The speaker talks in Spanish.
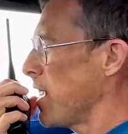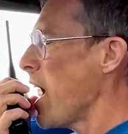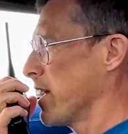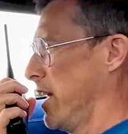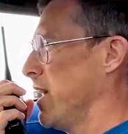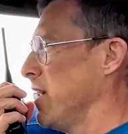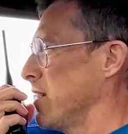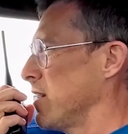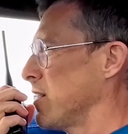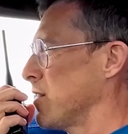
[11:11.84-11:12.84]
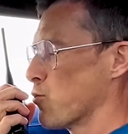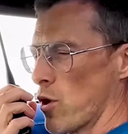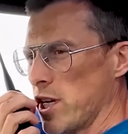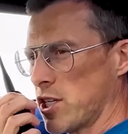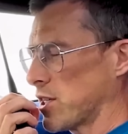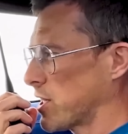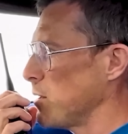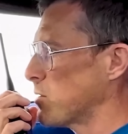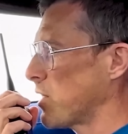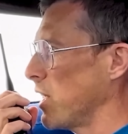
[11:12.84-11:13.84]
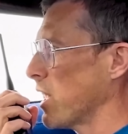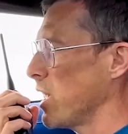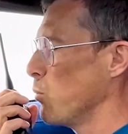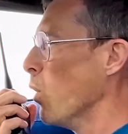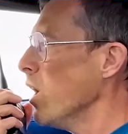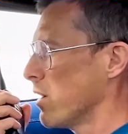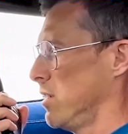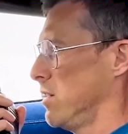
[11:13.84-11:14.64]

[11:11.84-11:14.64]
Yanni. Richard piensa que ganó.